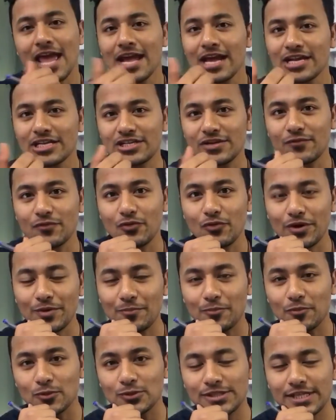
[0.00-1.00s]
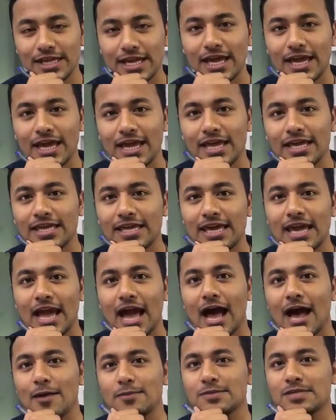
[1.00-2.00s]
इंटरव्यूअर पूछते हैं कि
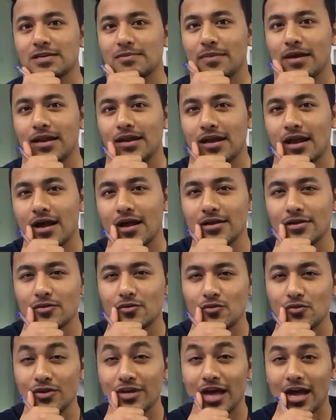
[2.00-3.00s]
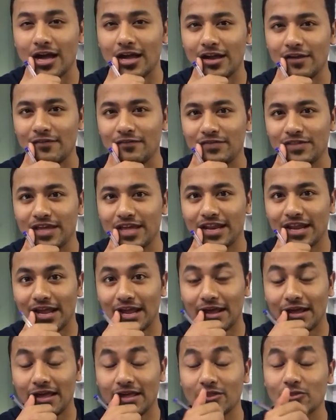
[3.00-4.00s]
आप सलमान खान को क्या गिफ्ट दे रहे
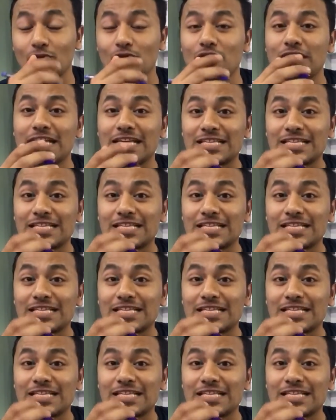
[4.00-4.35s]
हैं तो